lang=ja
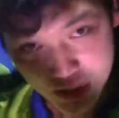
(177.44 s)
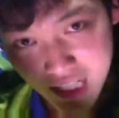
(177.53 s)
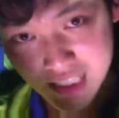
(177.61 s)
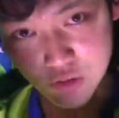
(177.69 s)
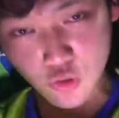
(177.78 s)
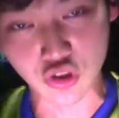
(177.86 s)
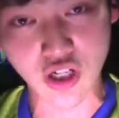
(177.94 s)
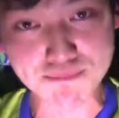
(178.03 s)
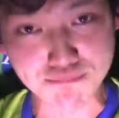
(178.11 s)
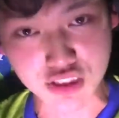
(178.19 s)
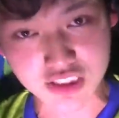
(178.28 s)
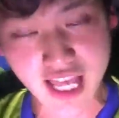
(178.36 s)
タリと
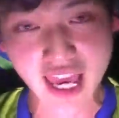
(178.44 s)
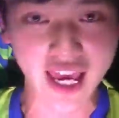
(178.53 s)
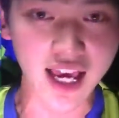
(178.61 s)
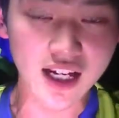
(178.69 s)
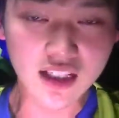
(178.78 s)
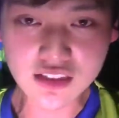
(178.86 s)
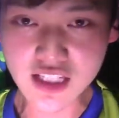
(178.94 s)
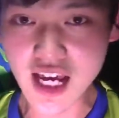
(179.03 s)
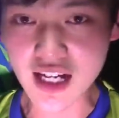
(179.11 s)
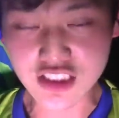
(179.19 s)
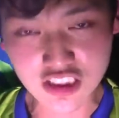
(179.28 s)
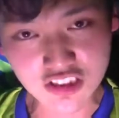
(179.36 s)
トラップして、
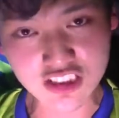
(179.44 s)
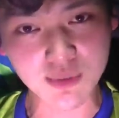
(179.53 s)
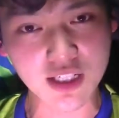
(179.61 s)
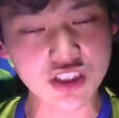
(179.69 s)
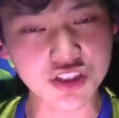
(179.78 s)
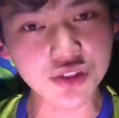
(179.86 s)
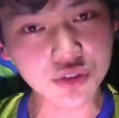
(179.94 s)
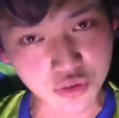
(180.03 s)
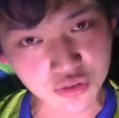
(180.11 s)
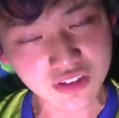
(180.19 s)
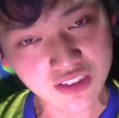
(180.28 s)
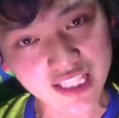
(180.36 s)
で、すぐさまシュート
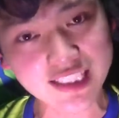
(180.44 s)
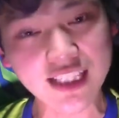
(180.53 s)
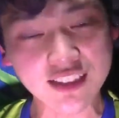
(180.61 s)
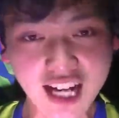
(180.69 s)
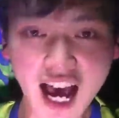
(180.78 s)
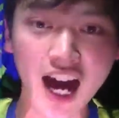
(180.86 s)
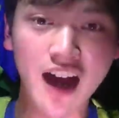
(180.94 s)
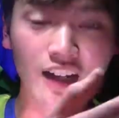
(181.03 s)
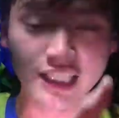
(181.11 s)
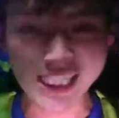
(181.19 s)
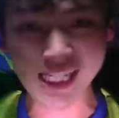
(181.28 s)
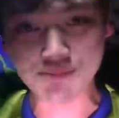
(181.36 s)
打った結果、
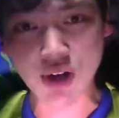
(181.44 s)
キー